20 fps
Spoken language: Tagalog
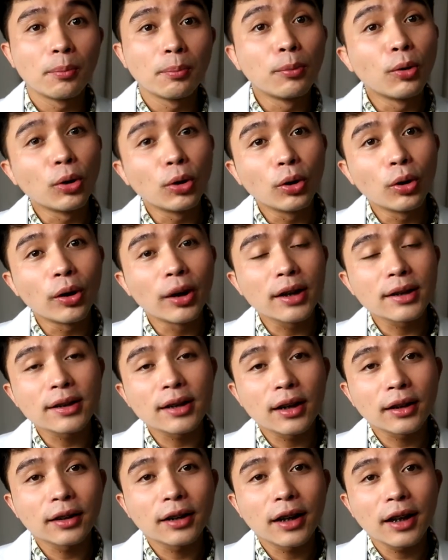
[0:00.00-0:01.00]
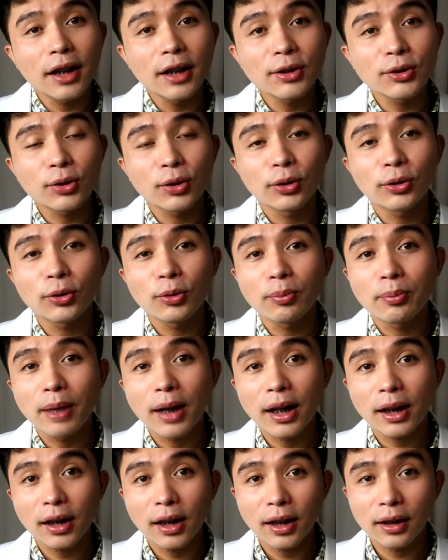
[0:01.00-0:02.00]
Munggo is not the reason kung
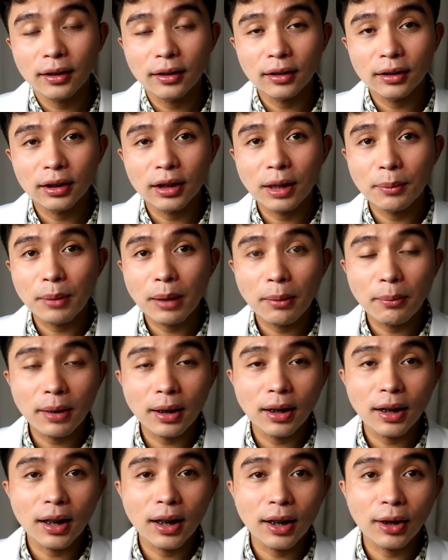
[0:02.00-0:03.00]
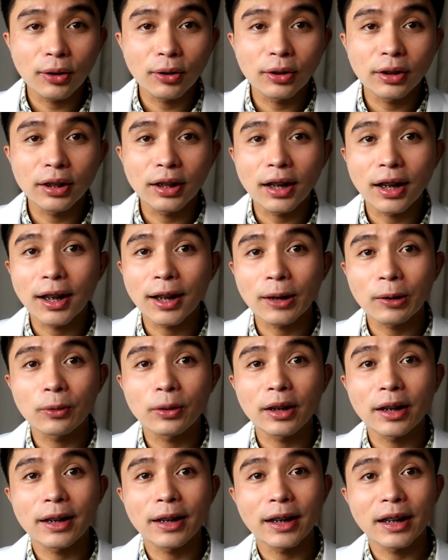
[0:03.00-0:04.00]
bakit namamaga or
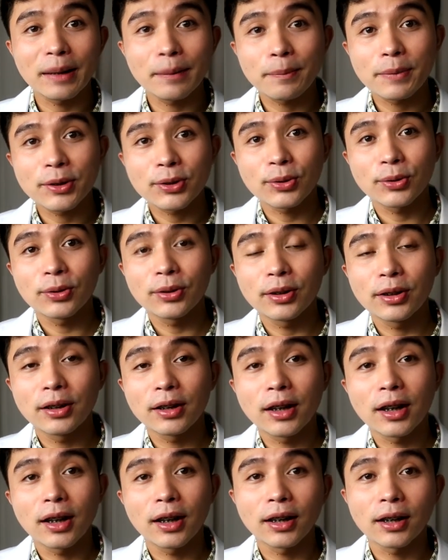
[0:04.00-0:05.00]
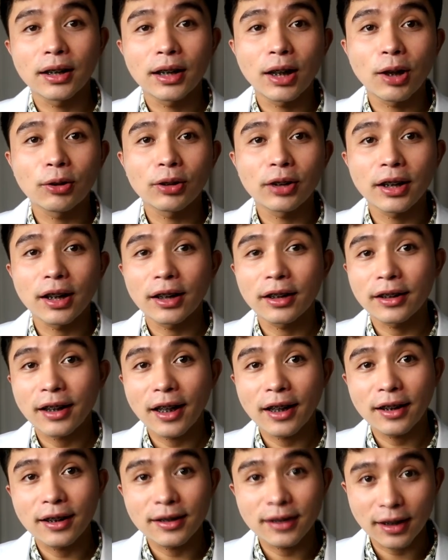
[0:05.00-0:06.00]
nagkakaroon ka ng episode ng gouty
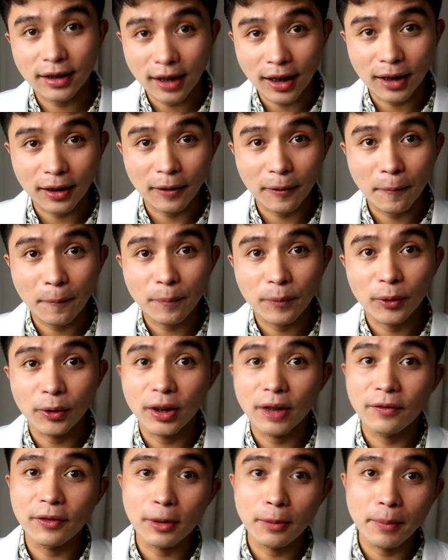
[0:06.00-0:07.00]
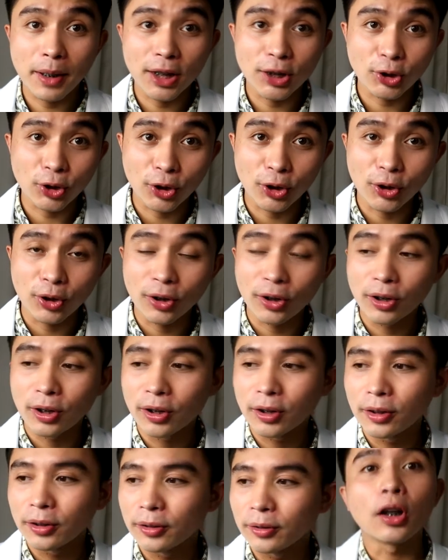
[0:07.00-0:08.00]
arthritis attack or inflammation.
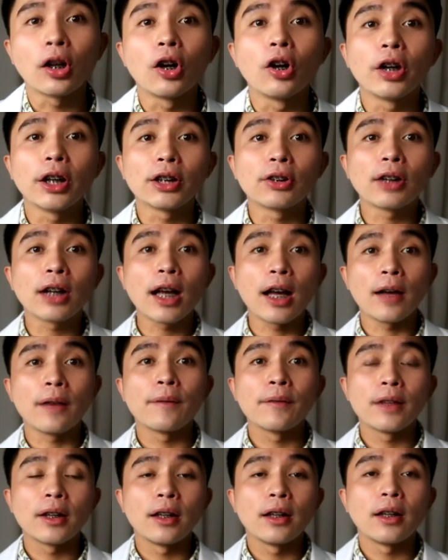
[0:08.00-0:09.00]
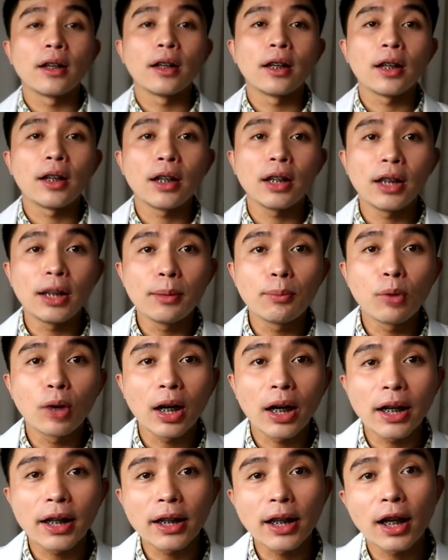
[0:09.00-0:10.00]
O ito nga, hindi mo
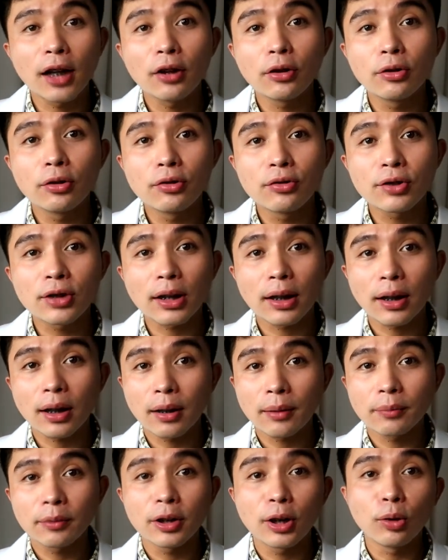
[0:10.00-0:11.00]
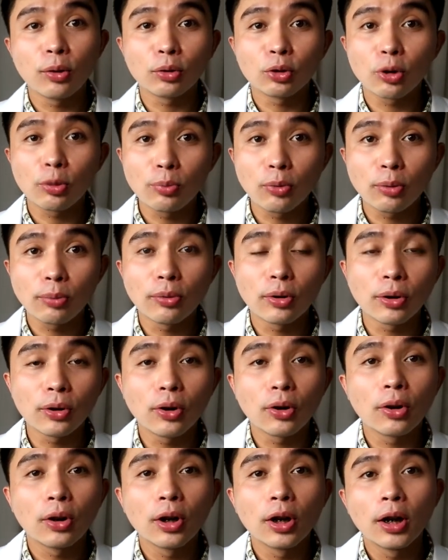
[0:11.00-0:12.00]
nga hinalo dun sa niluto mong
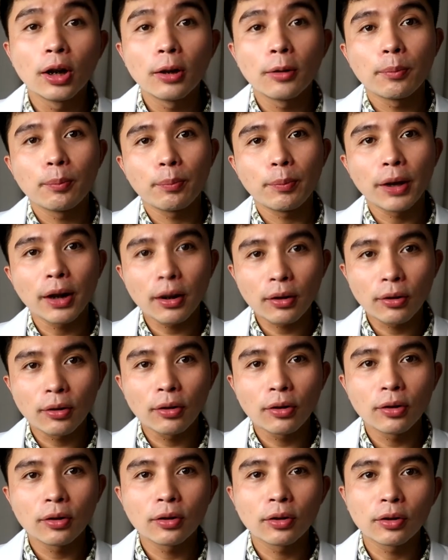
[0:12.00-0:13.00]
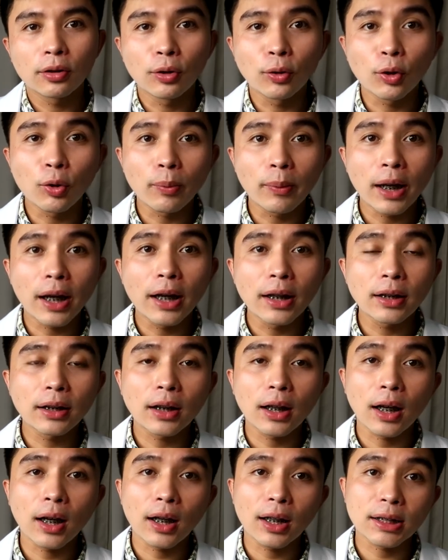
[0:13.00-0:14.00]
munggo pero, nung kumain
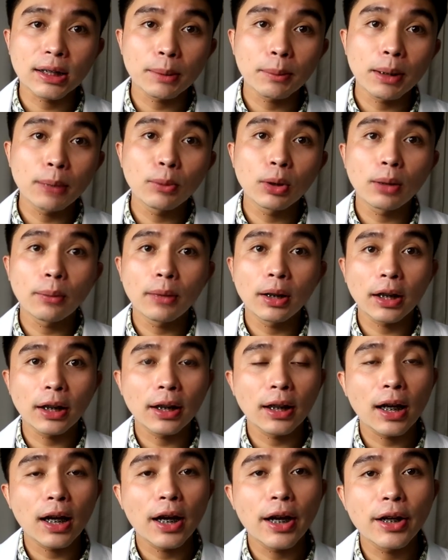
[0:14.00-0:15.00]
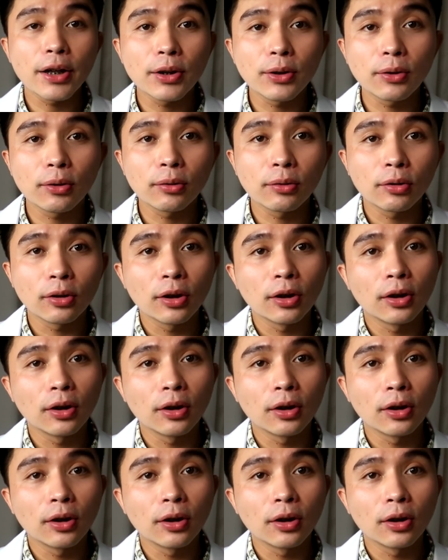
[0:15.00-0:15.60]
ka, kasabay mo naman kinain yung